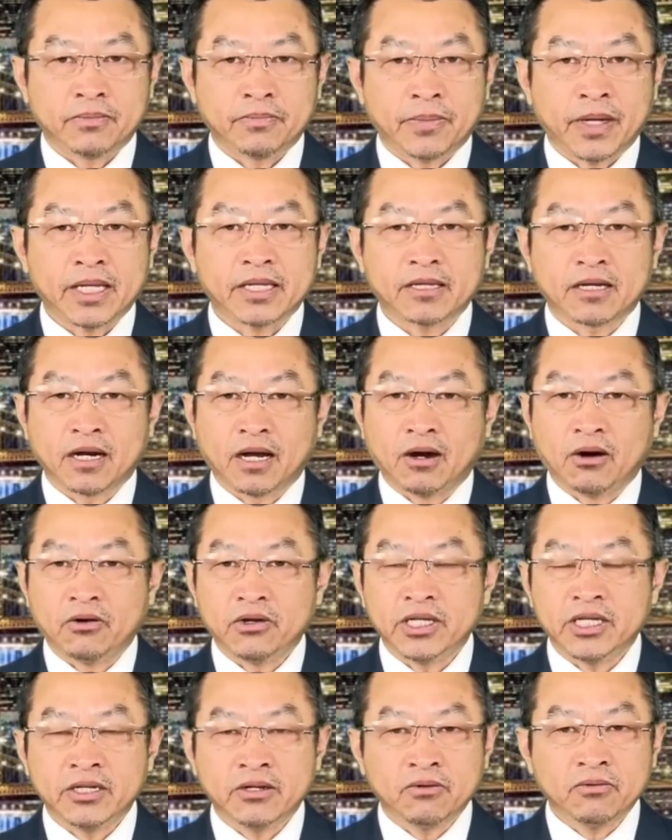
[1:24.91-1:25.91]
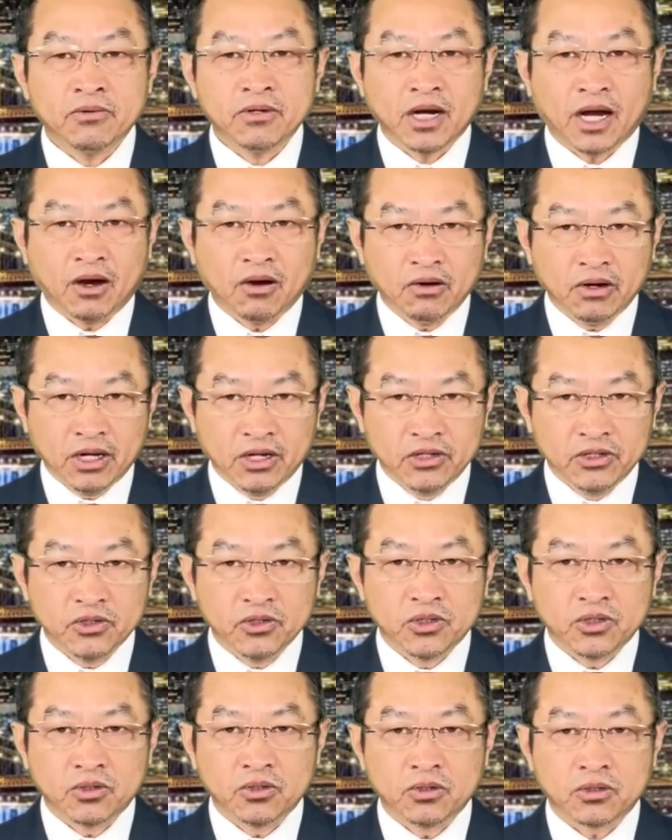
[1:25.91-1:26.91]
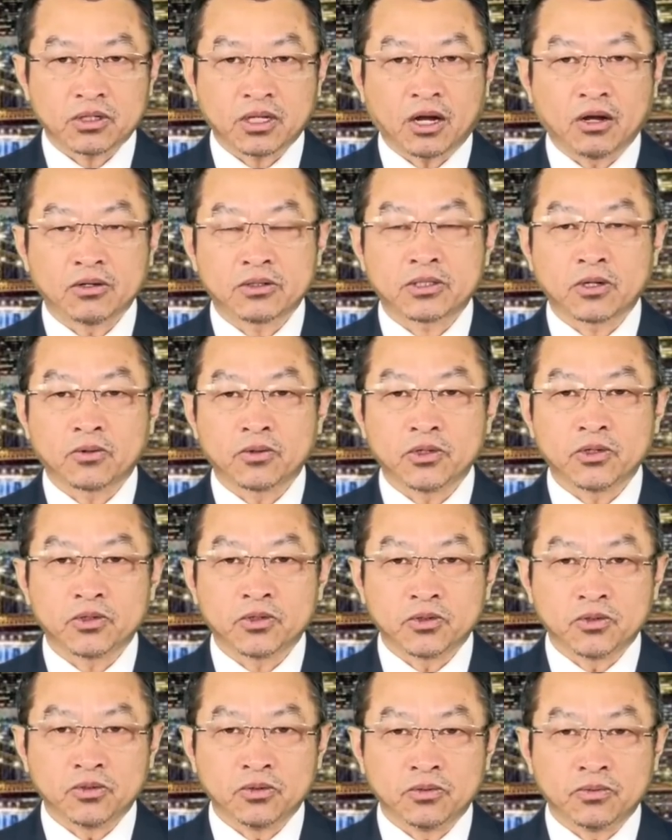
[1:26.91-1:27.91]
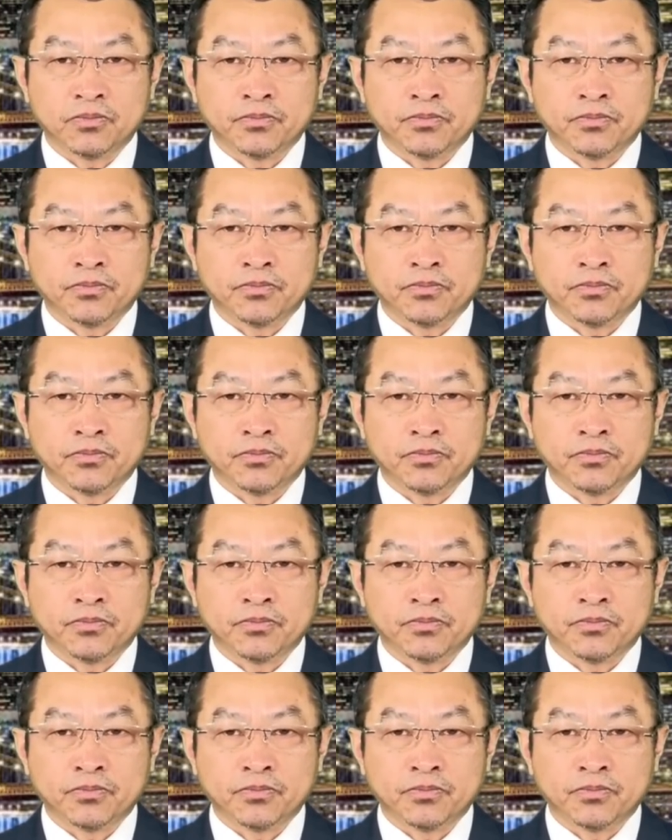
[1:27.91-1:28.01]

bây giờ lâu ít nông lâu lời rú rú tới trồng rú rú